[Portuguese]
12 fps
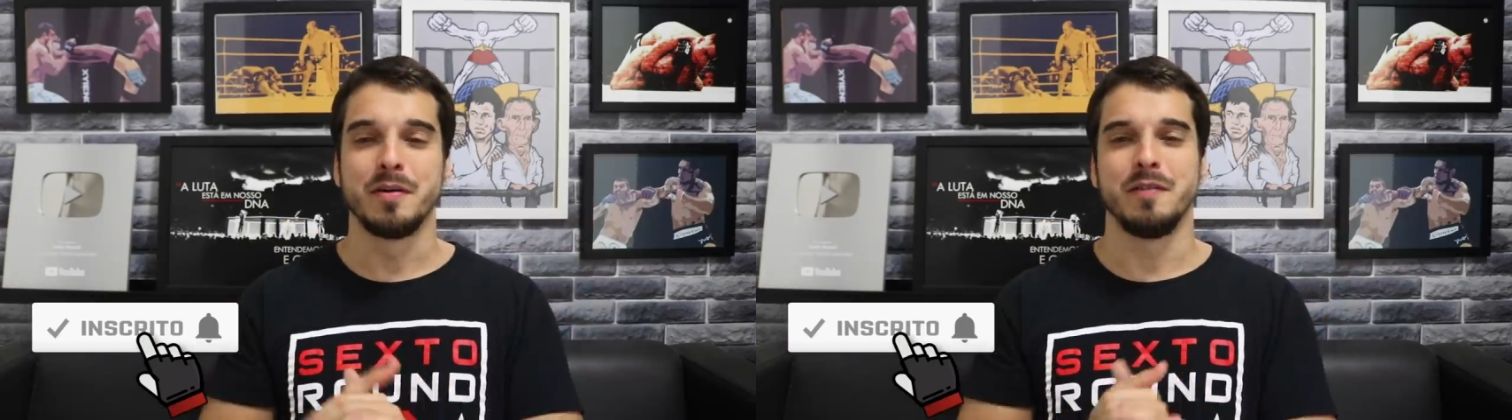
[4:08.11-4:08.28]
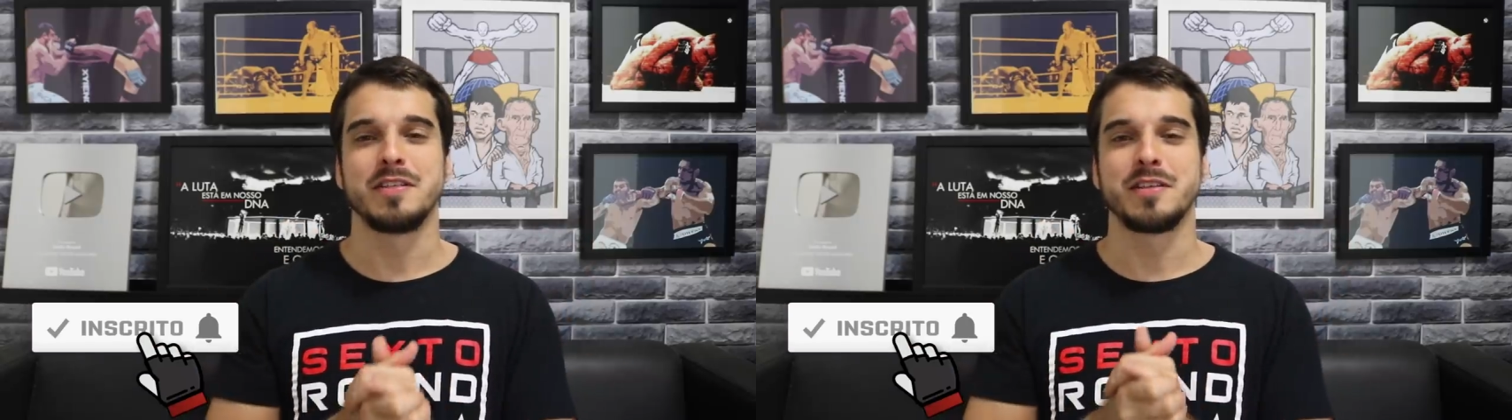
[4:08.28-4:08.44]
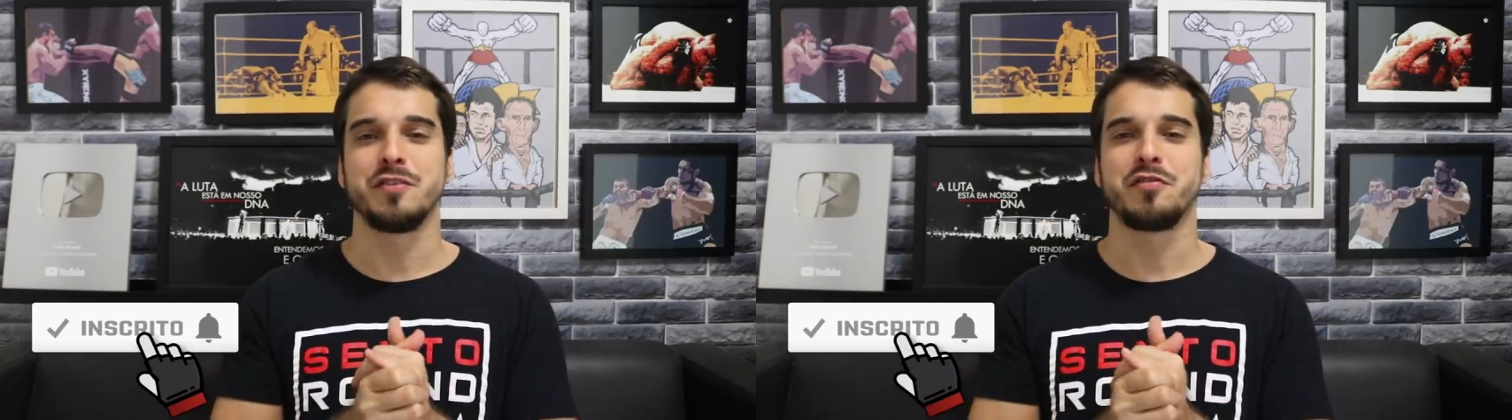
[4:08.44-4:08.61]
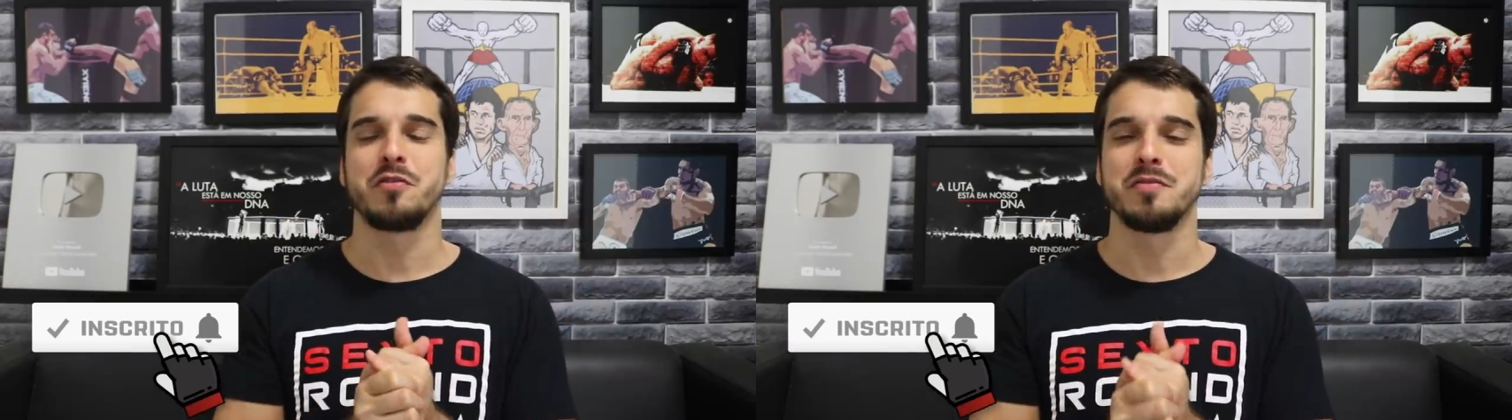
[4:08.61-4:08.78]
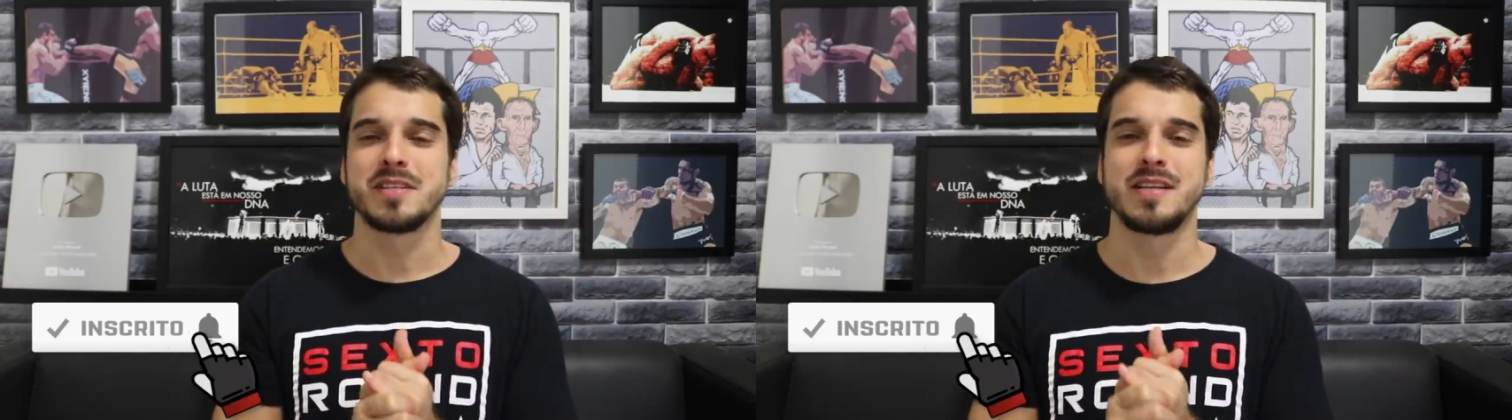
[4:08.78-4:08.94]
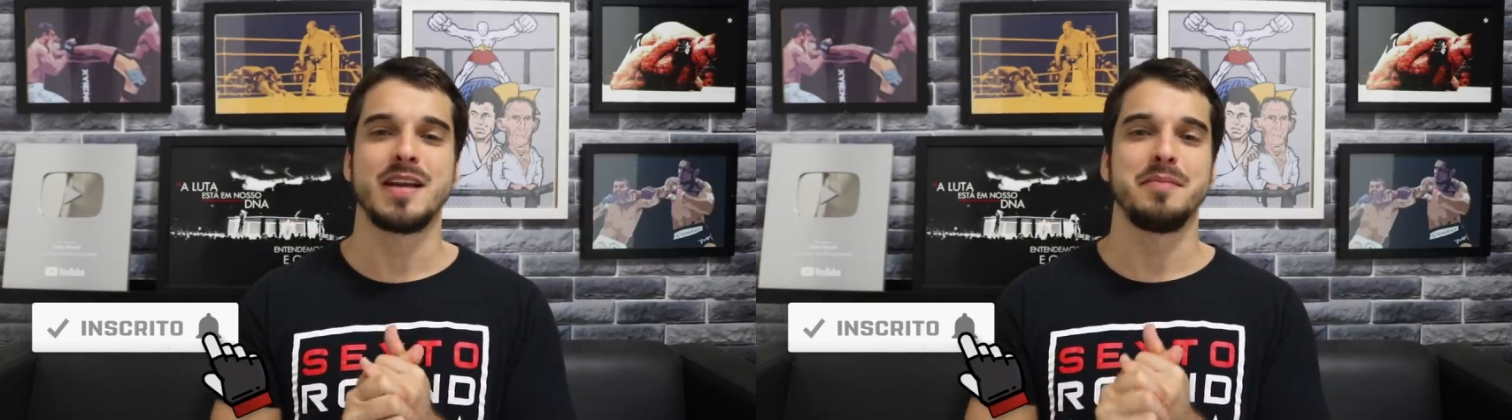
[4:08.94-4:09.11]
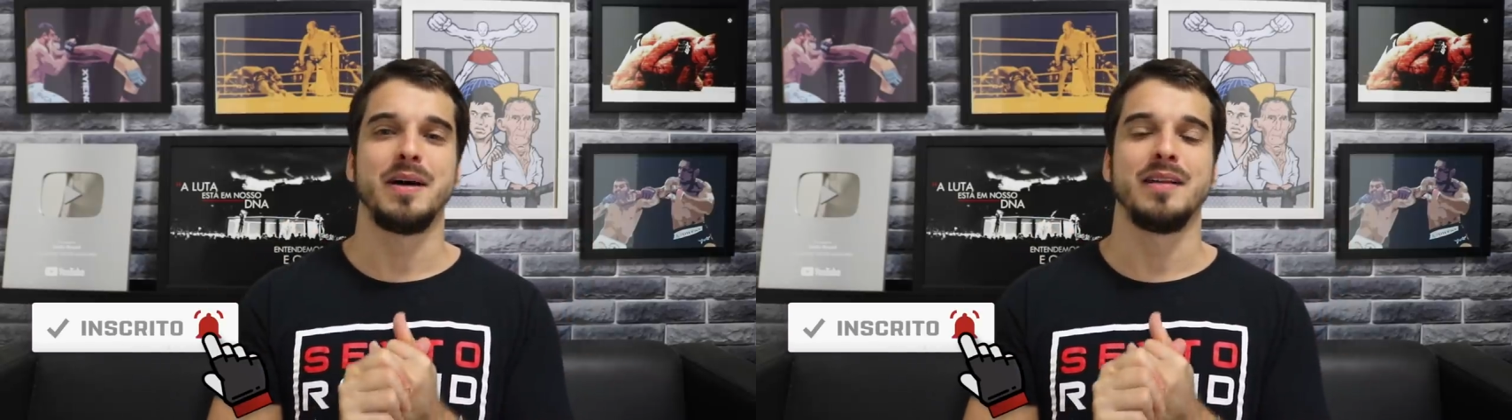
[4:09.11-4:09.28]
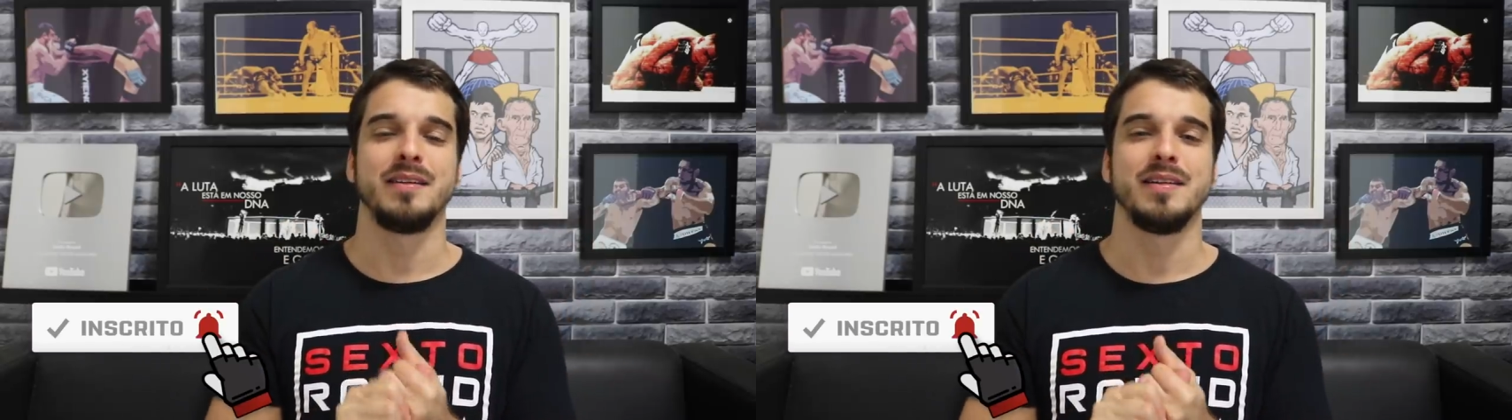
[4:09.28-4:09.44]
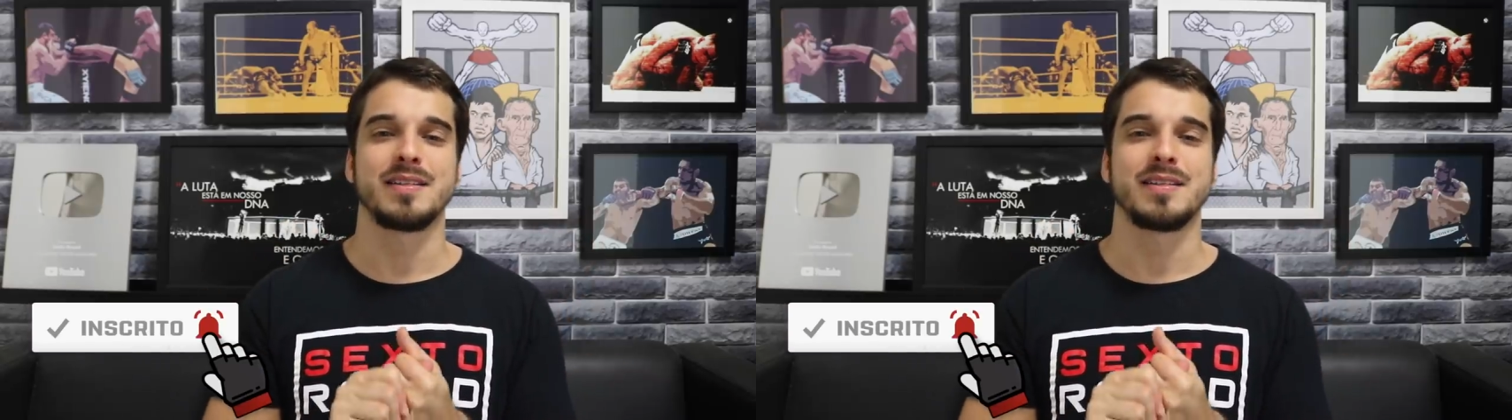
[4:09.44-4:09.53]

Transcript: para ver se a gente consegue bater